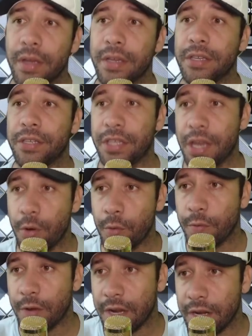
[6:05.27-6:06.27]

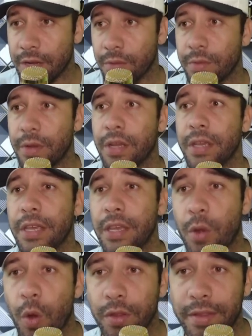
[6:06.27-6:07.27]
Geovânio,
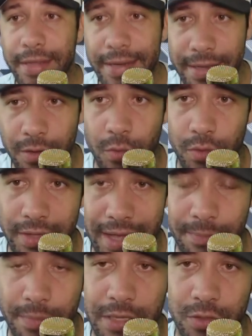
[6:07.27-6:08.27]
e Rodrigo,
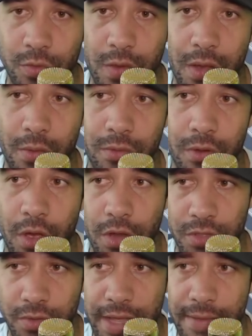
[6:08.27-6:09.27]
tá, pessoal?
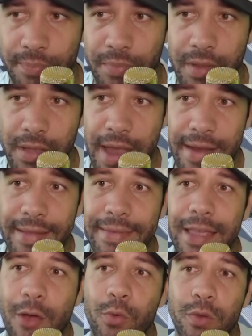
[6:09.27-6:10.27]
Lógico, né? Ainda
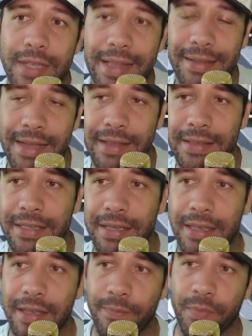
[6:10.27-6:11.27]
tem alguns atletas
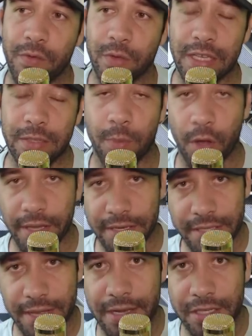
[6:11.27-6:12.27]
aqui, vocês podem
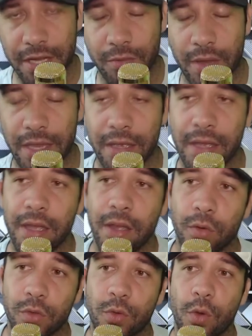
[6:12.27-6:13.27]
estar deixando aí
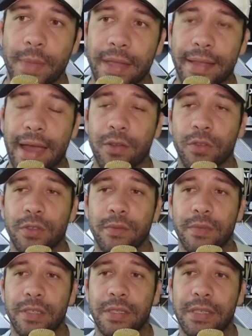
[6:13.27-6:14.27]
nos comentários
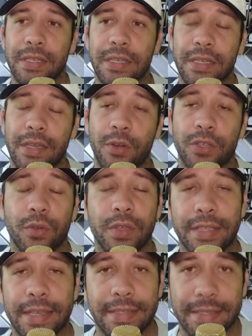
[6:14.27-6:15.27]
se eu estou
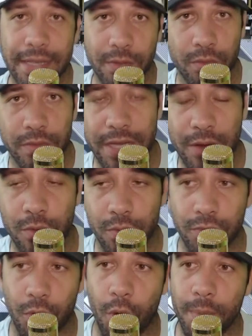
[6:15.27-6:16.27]
esquecendo de
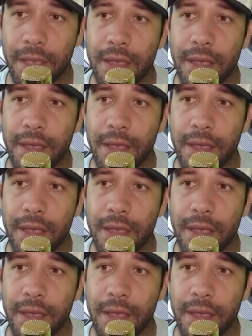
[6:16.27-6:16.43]
algum nome,